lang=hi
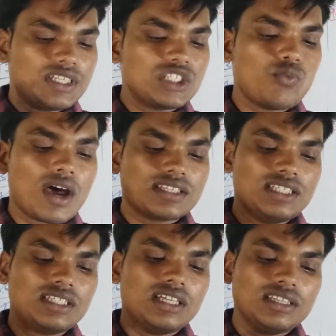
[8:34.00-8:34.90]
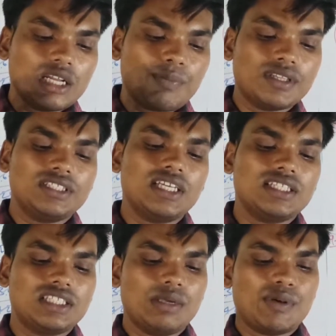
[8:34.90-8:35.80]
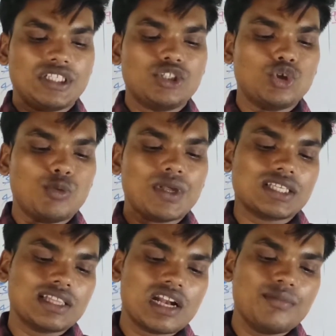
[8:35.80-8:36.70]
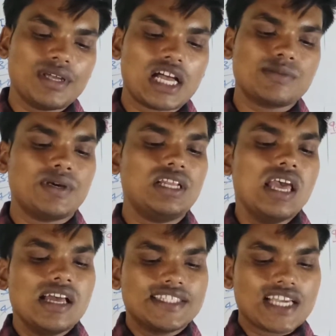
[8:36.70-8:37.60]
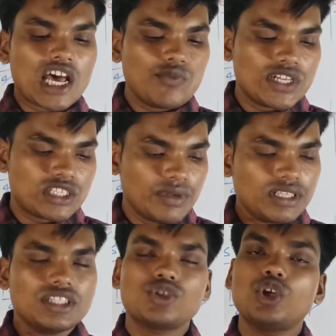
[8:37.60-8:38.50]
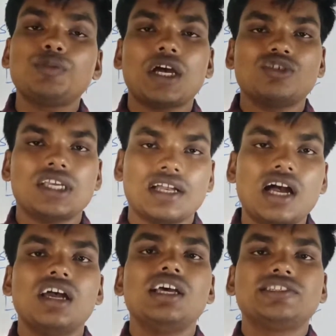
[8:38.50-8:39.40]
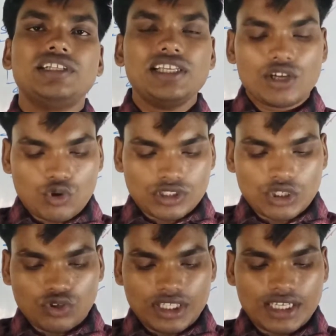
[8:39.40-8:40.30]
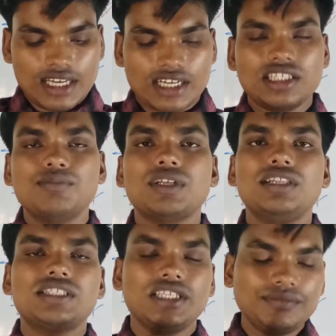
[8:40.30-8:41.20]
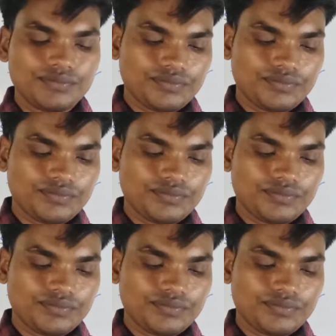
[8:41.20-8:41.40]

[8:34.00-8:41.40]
किस वार्षिक दर प्रतिशत से पच्चीस सौ रुपया साधारण ब्याज पर चार वर्ष में तैंतीस सौ रुपया हो जाएगा चलिए ये क्वेश्चन को देखेंगे एकदम जल्दी से